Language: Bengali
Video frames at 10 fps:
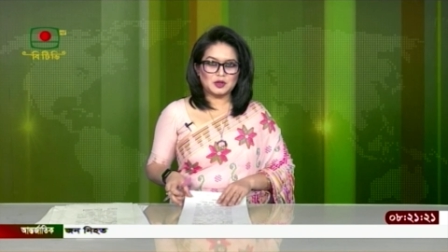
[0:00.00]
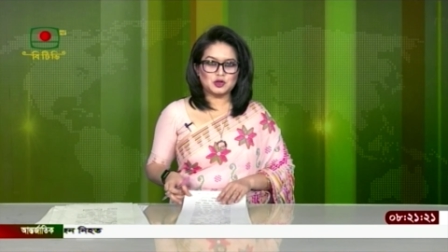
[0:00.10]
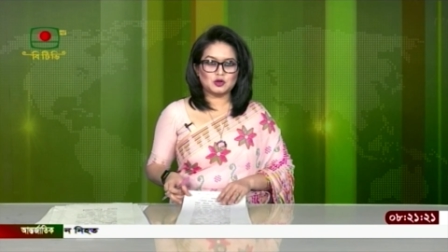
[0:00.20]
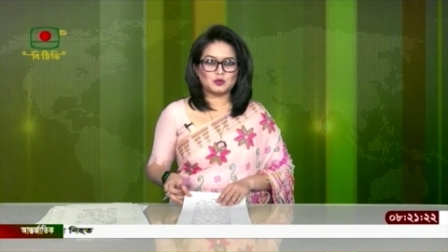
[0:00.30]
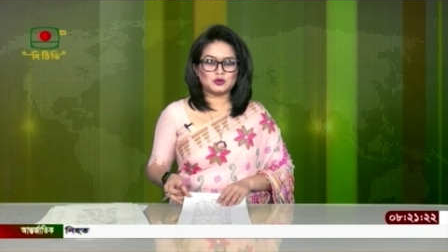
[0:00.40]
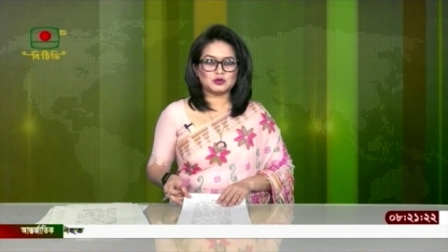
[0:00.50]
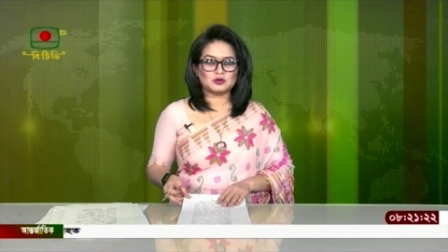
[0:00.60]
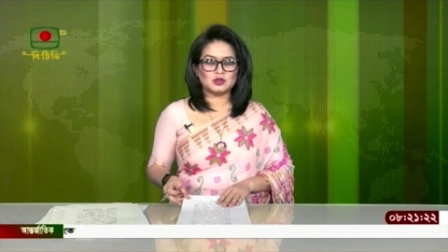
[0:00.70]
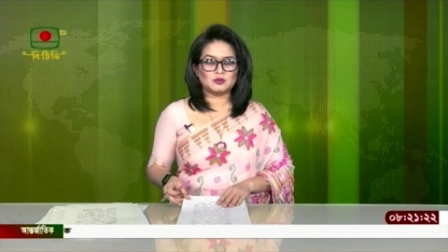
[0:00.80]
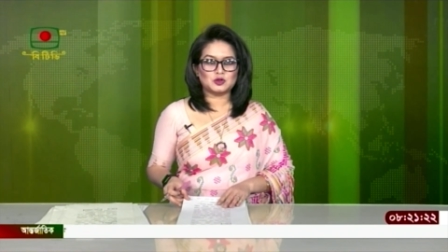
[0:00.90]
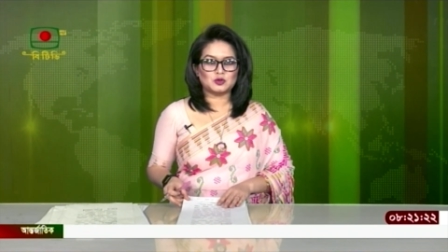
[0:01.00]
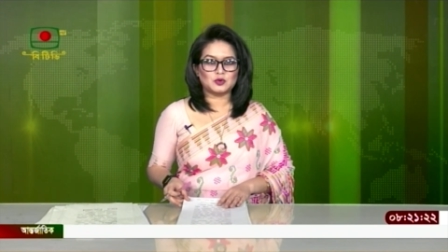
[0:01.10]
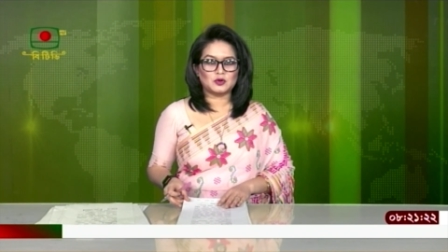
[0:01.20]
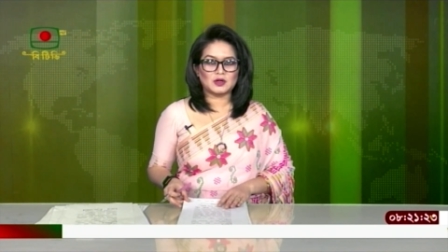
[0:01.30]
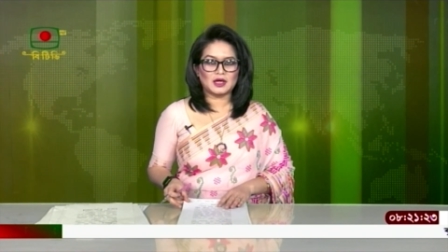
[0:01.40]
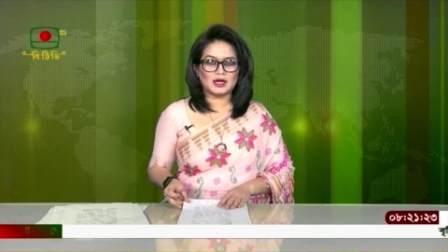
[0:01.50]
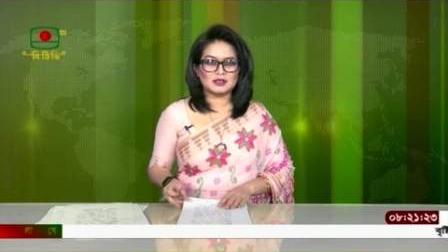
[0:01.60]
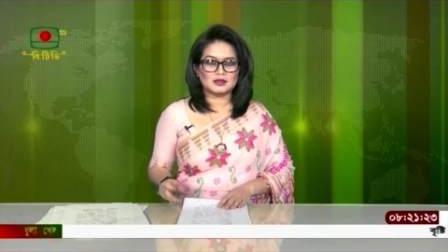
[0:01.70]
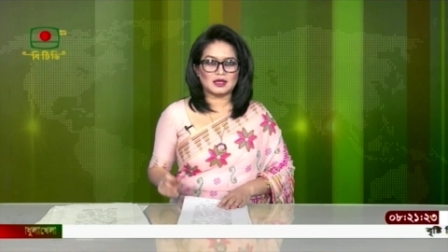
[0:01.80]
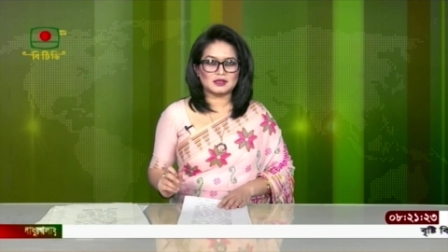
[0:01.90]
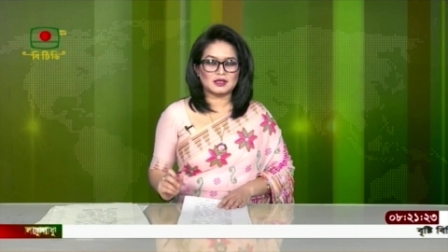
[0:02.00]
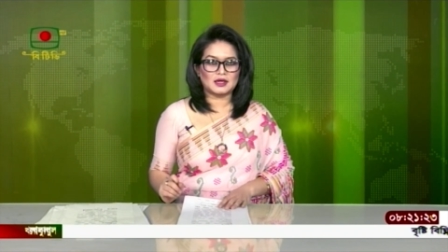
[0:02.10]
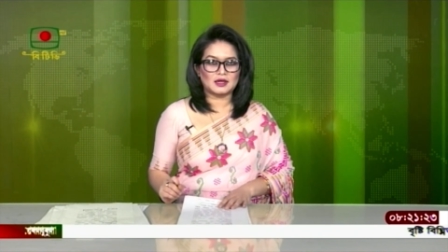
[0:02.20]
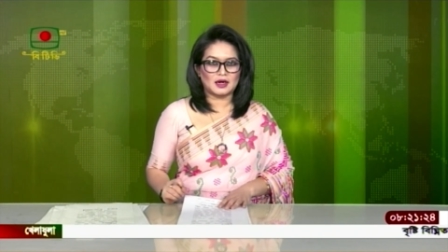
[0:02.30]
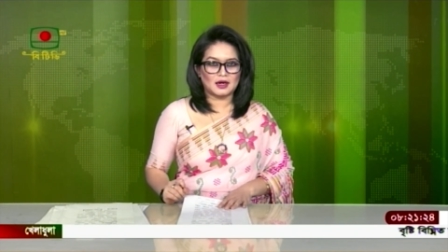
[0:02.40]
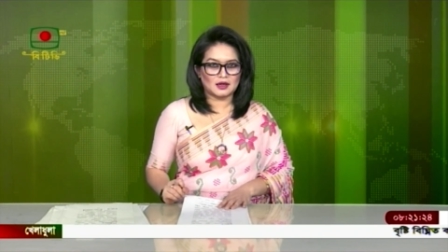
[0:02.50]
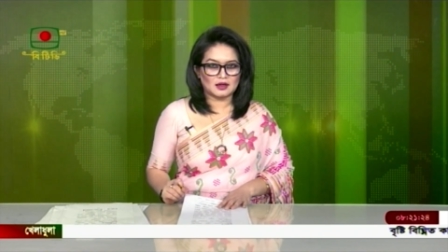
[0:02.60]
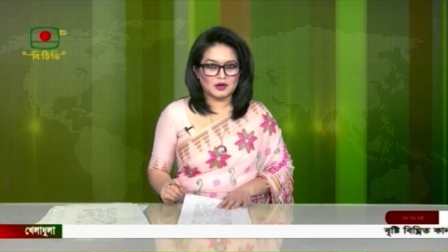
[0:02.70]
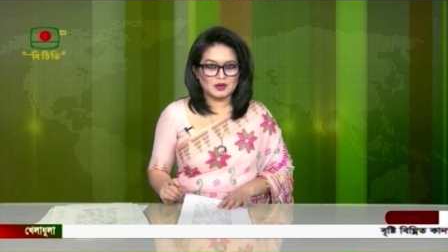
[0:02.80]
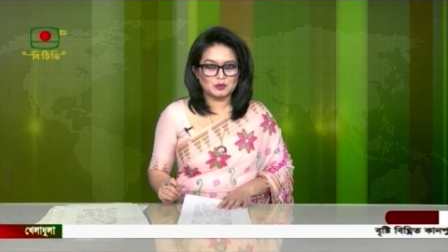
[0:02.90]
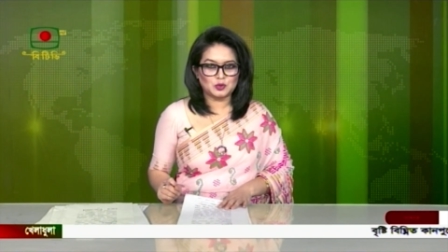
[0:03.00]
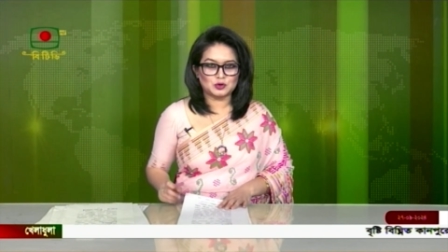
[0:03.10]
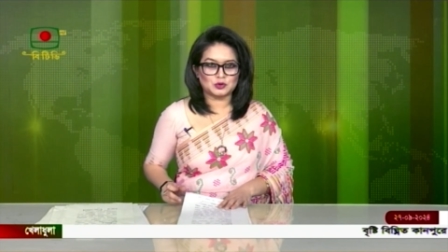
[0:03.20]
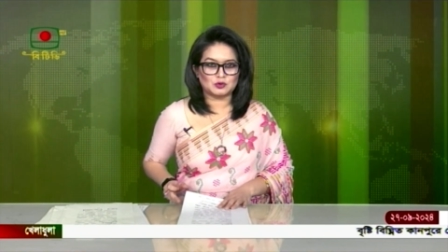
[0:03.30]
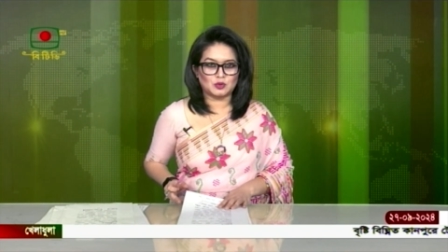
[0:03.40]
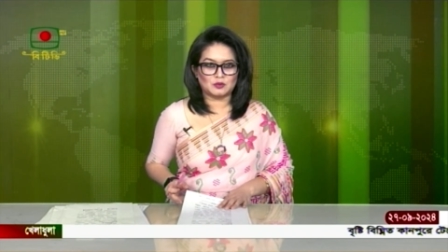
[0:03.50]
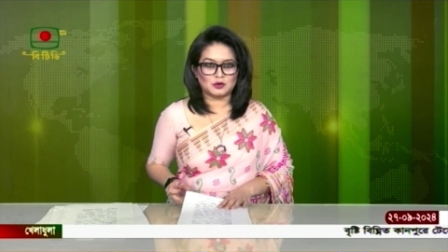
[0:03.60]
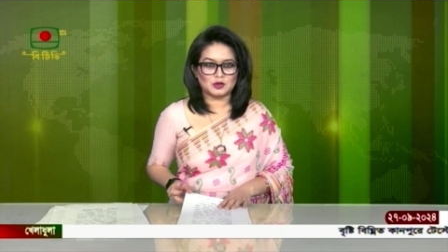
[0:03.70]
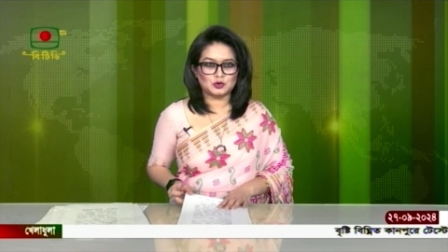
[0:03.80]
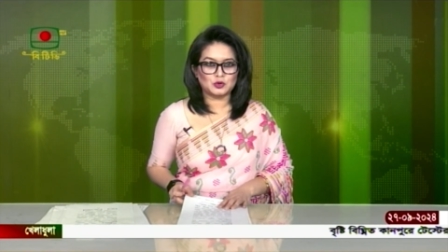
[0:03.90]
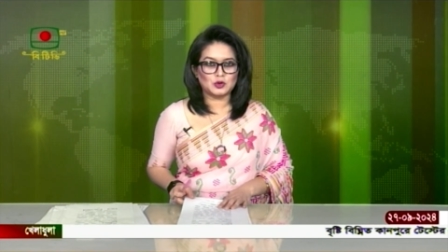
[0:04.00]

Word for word: বিশ্ব পর্যটন দিবস উপলক্ষে আজ রাজধানীর আগারগাঁওয়ে পর্যটন ভবনের